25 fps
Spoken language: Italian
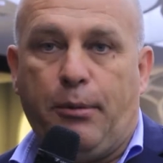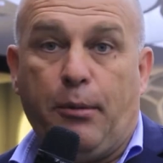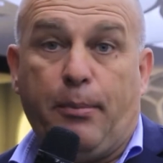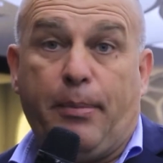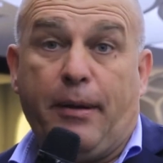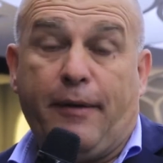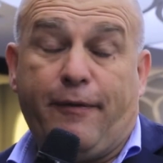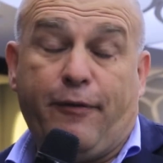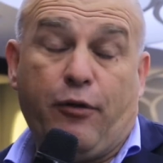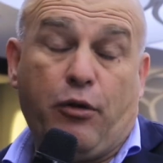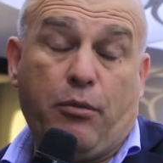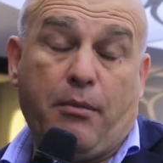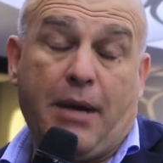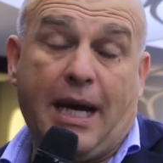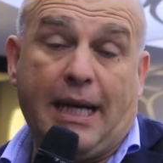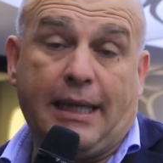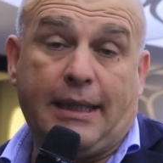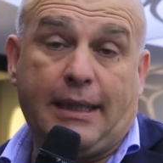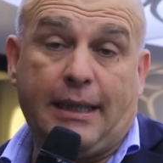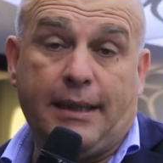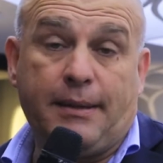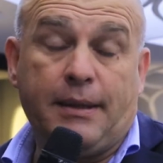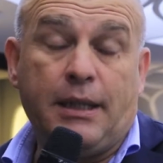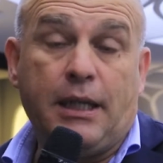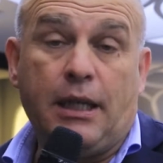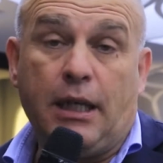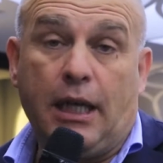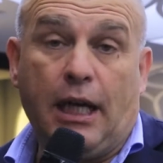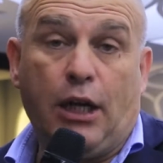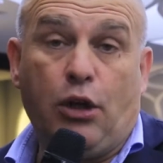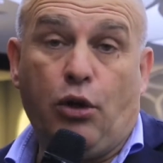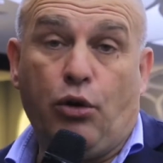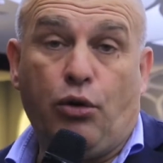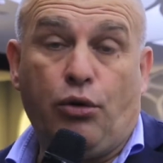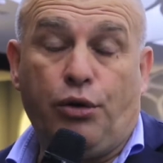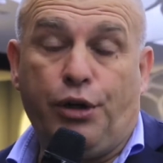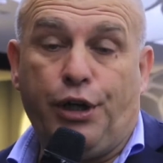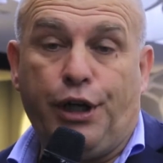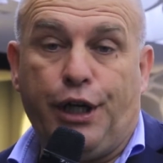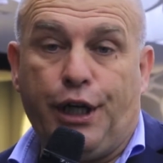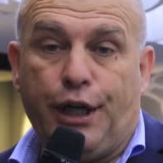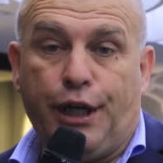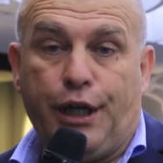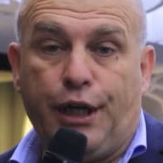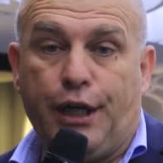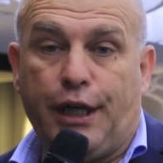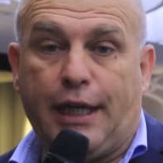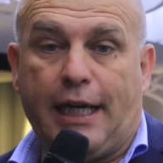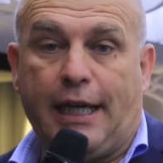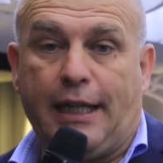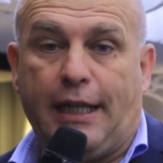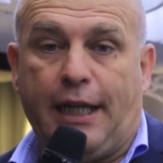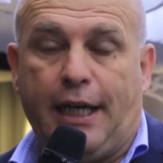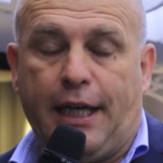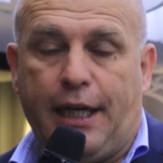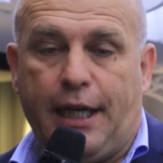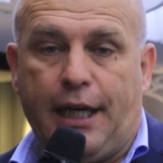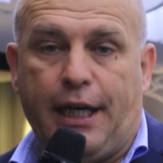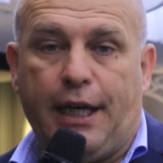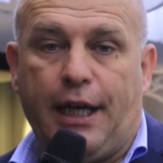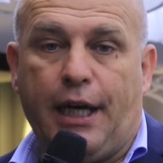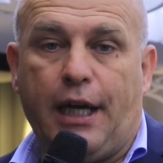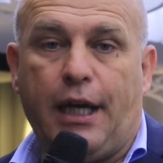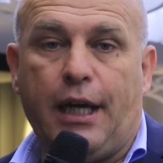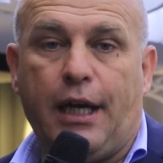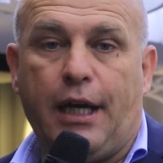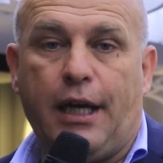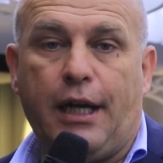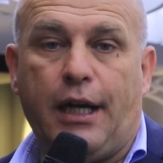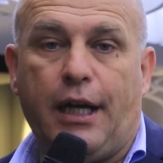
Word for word: più performanti e non eh, cadere nel,